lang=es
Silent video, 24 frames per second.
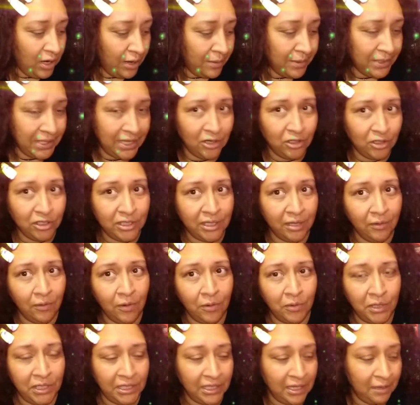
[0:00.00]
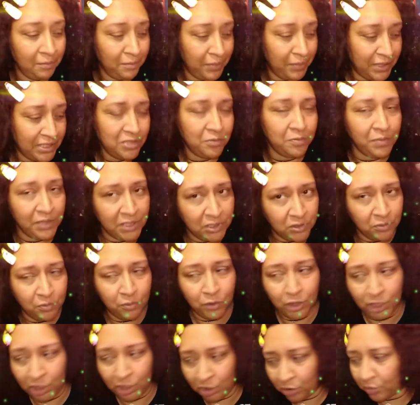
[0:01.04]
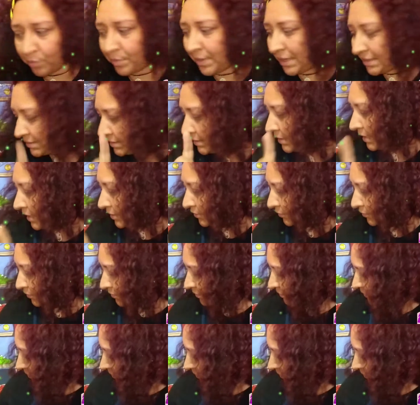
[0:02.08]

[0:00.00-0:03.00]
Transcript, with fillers: La verdad no tengo ahorita el precio, pero es un poquito más caro.